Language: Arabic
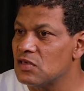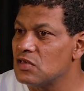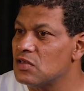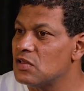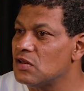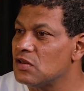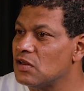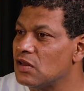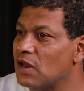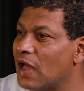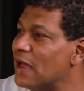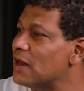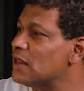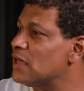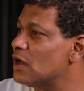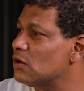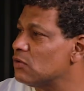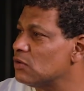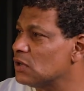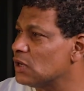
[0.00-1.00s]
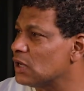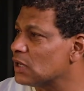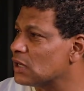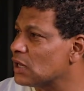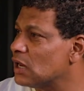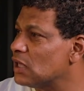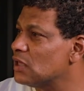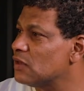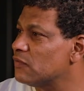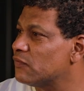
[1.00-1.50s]
العالي قوي
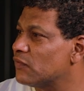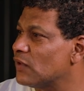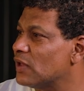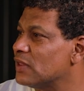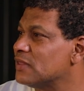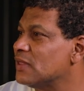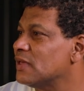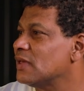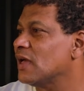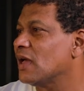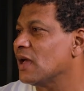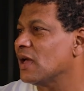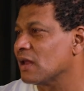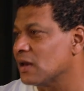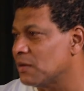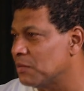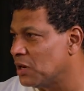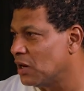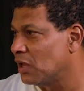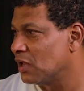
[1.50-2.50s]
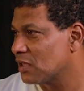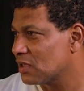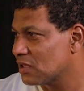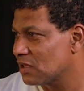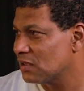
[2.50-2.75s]
هتلاقيه في انديه اغنى منها